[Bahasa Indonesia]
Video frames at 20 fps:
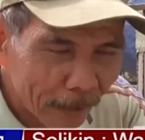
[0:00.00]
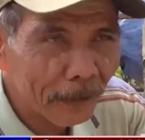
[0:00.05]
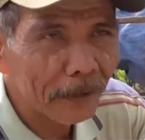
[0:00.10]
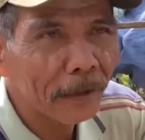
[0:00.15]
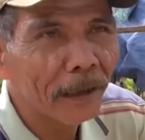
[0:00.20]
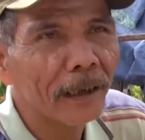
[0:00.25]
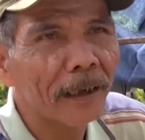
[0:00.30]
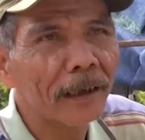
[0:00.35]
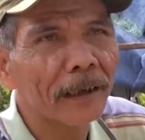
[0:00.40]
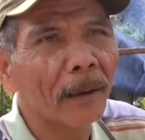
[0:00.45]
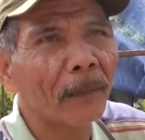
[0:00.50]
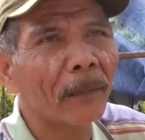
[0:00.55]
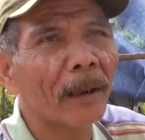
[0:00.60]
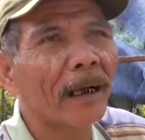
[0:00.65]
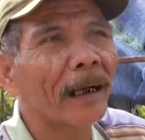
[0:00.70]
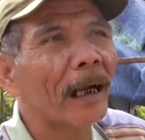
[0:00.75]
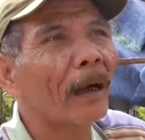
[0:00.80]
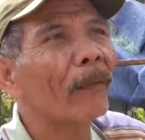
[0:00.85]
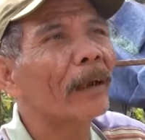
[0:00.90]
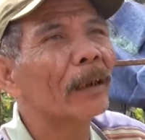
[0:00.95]
saya sendiri
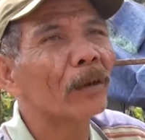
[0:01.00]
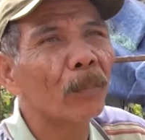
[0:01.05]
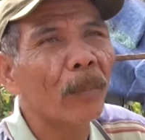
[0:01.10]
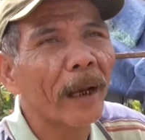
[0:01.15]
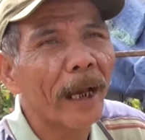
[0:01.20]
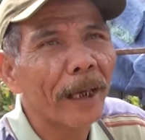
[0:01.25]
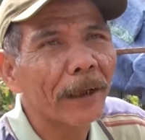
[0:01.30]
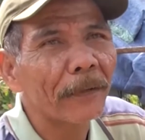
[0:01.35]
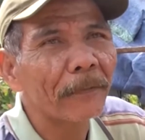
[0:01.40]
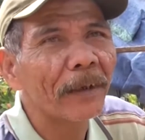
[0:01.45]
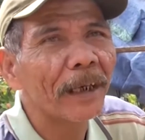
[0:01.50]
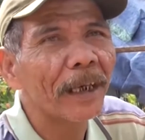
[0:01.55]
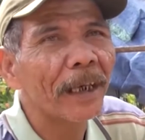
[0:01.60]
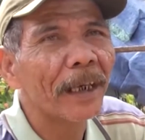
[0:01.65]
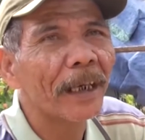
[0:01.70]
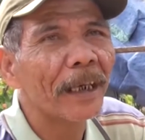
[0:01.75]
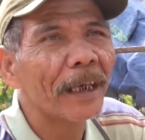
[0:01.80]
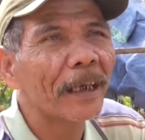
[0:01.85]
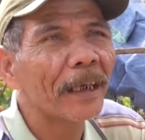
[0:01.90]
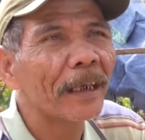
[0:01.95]
sama kawan tuh Pak RW.
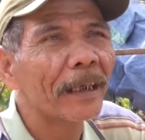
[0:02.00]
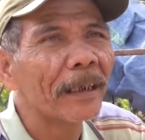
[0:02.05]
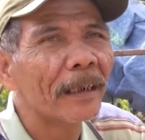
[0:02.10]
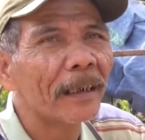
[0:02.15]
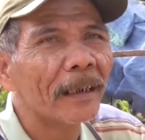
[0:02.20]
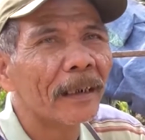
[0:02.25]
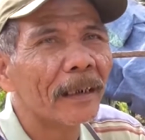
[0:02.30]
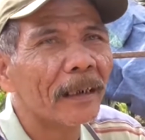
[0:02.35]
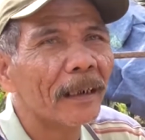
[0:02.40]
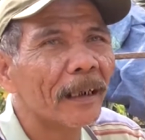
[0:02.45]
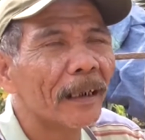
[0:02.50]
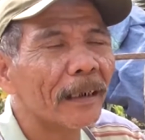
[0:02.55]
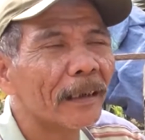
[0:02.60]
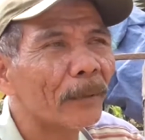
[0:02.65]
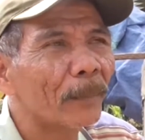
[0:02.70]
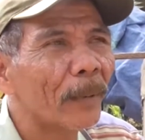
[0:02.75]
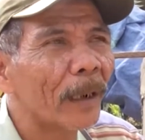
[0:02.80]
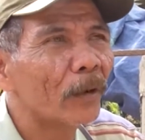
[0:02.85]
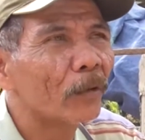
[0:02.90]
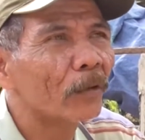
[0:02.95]

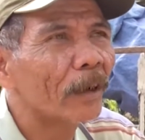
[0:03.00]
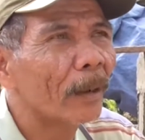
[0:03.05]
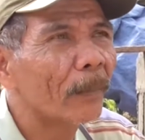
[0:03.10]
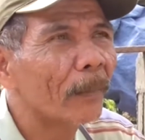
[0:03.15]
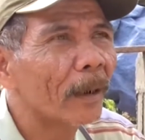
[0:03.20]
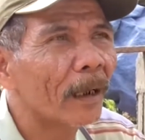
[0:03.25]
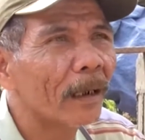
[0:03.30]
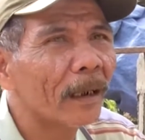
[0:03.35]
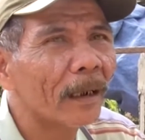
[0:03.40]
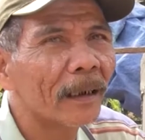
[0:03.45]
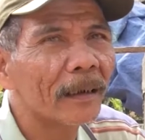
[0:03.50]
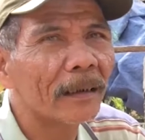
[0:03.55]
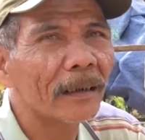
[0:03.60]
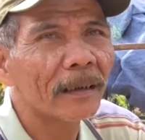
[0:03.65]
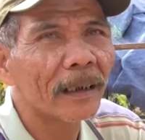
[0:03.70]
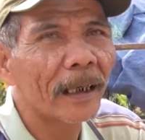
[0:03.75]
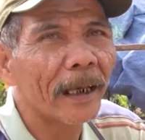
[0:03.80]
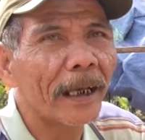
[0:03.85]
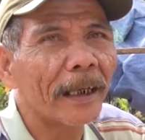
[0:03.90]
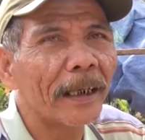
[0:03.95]
Nah, dibantu sama
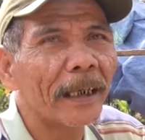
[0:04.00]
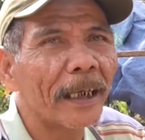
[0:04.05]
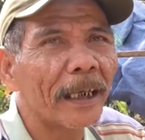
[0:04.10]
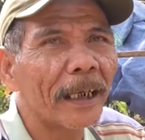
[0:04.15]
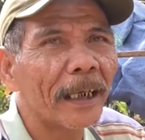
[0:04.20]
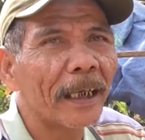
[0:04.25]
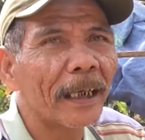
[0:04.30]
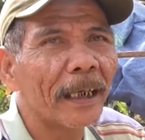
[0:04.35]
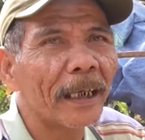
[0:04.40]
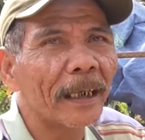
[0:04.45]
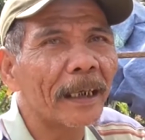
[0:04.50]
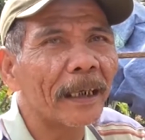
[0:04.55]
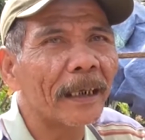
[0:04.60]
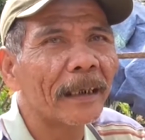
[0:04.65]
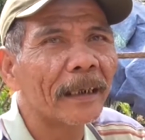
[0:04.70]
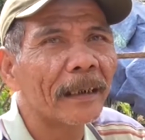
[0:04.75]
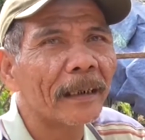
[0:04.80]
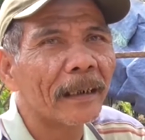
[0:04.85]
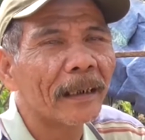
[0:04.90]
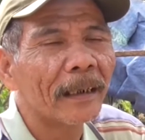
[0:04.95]
TNI.
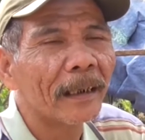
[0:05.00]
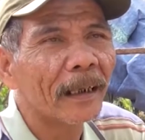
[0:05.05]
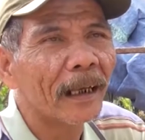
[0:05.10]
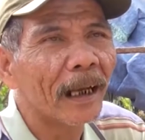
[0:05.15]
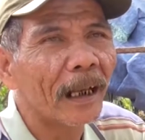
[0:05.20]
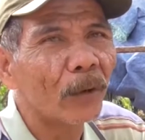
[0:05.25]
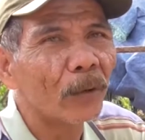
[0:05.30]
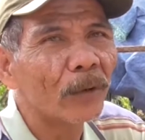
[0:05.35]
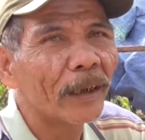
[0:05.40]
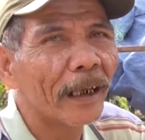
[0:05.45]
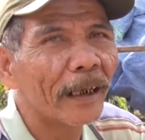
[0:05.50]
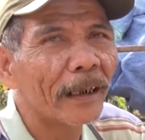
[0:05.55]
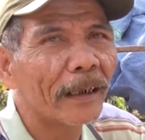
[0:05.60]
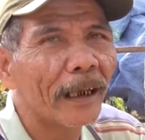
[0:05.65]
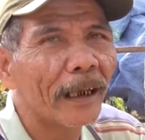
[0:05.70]
Kalau yang